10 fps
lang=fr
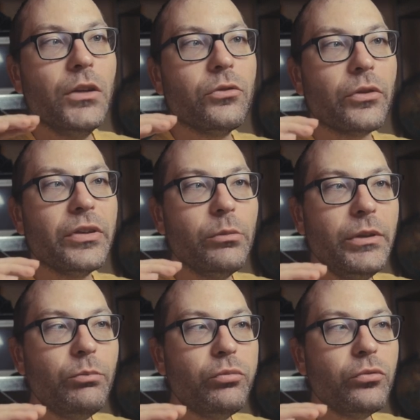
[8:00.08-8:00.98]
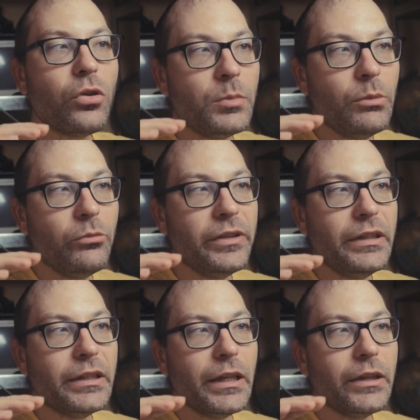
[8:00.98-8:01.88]
sur ces 8 pour la
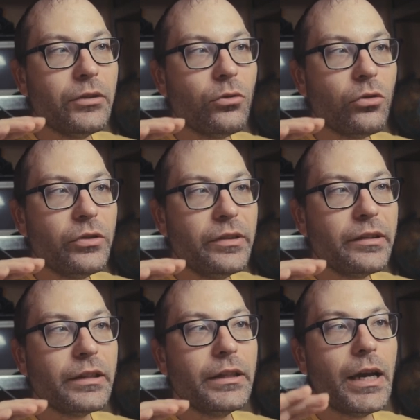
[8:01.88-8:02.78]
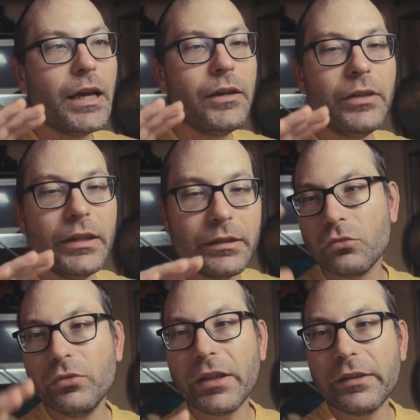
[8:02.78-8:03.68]
musique, elles sont enregistrées avec
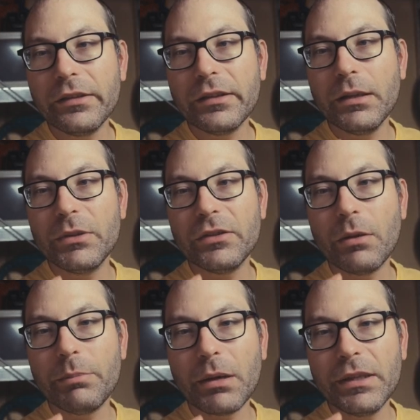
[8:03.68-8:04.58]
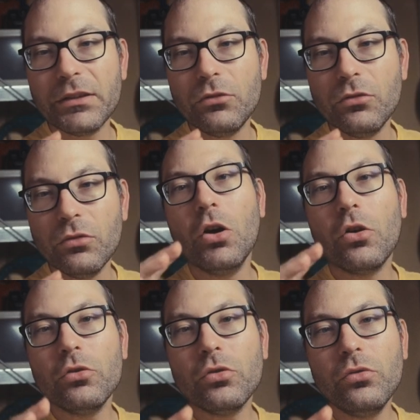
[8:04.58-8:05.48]
tout un système qui va permettre de
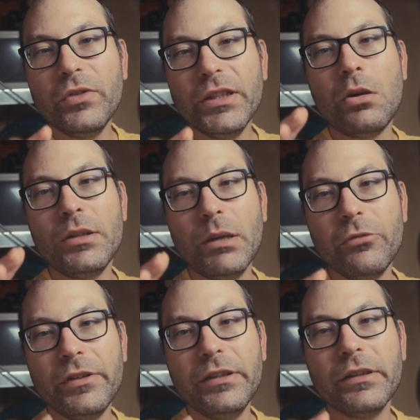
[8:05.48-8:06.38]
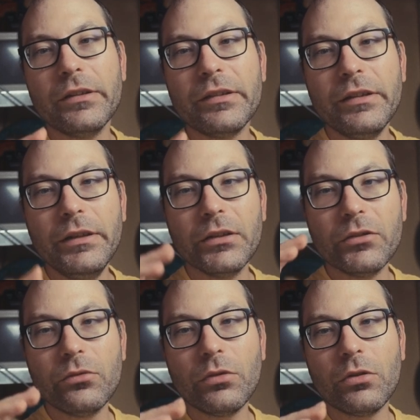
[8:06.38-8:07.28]
retrouver la musique si
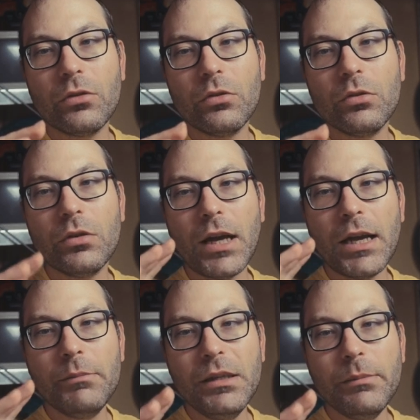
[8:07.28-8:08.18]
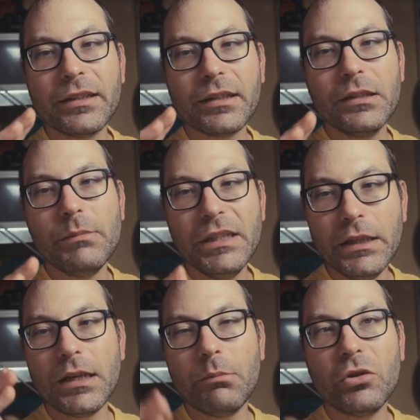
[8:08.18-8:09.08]
sur 1,5 euh, mm et
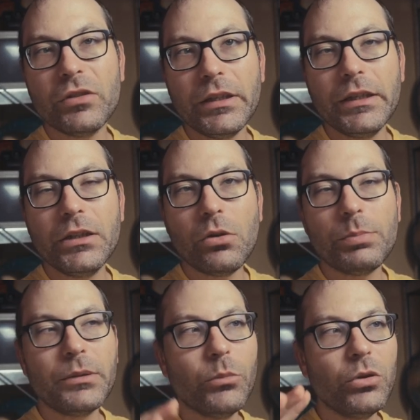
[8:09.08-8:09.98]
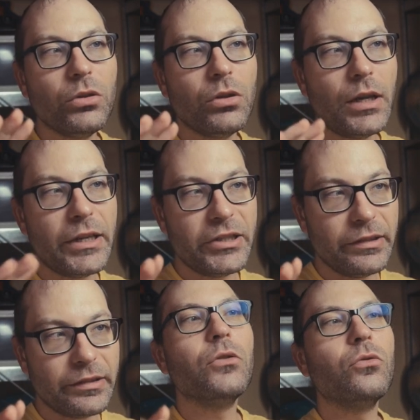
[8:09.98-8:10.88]
demi la bande est complètement euh,
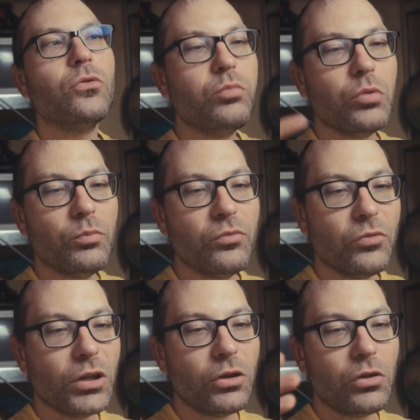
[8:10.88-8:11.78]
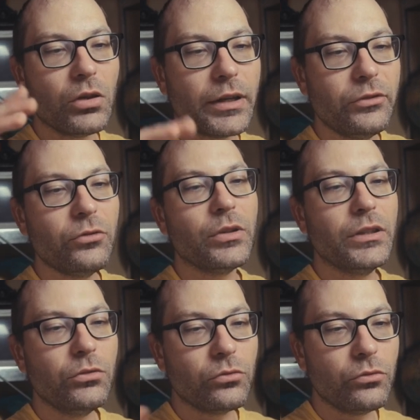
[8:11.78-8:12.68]
HS. Donc pour pouvoir euh,
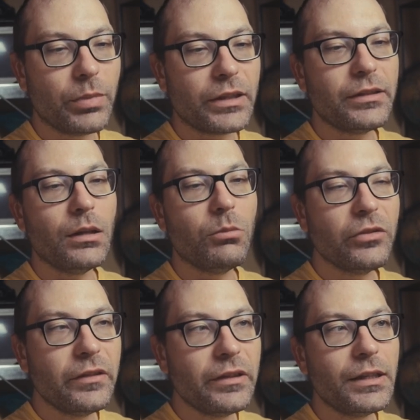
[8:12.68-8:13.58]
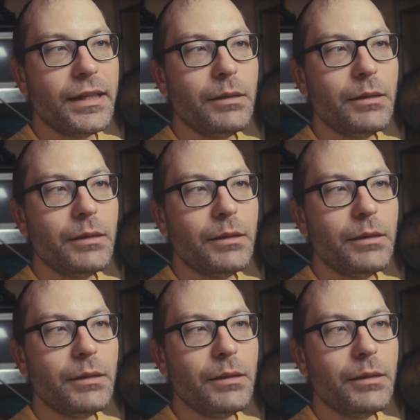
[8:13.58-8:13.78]
restaurer donc une partie de la bande si elle est